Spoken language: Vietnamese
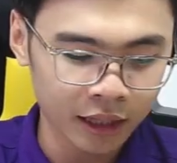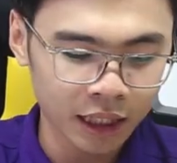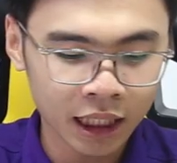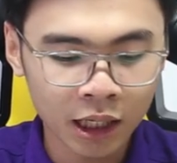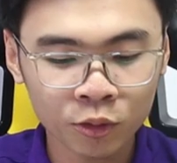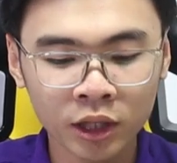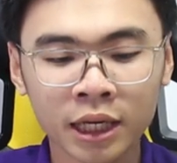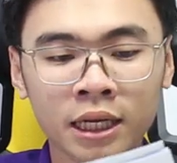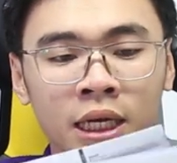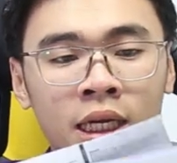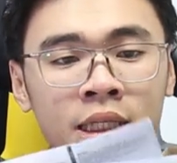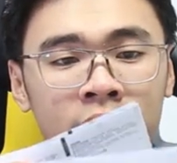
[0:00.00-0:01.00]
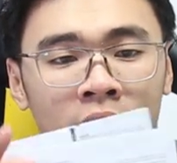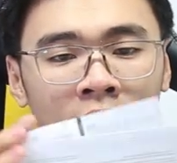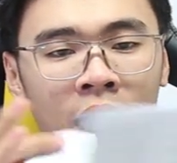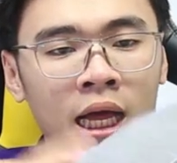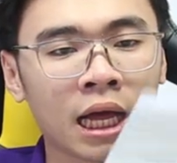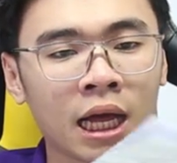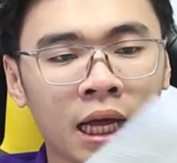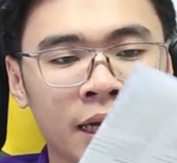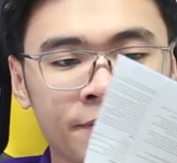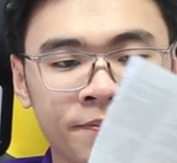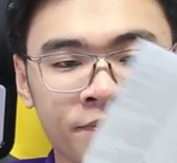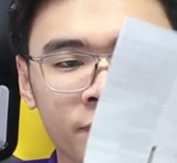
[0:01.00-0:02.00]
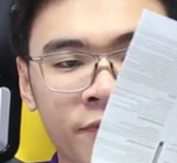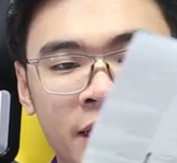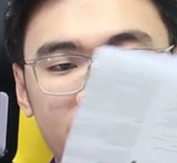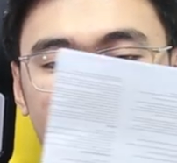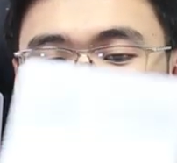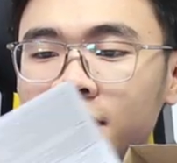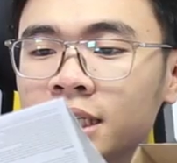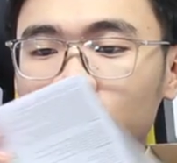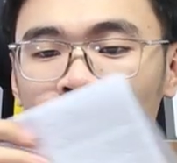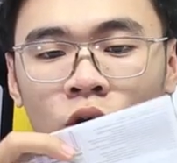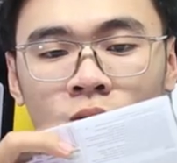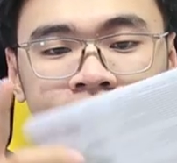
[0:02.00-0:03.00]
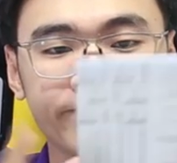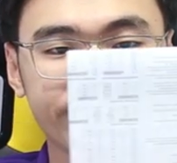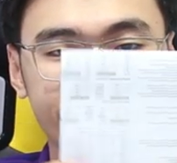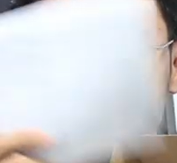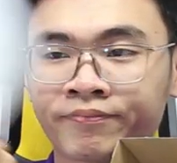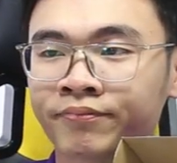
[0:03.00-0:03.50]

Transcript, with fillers: thì đầu tiên sẽ là phần sách hướng dẫn sử dụng ừ.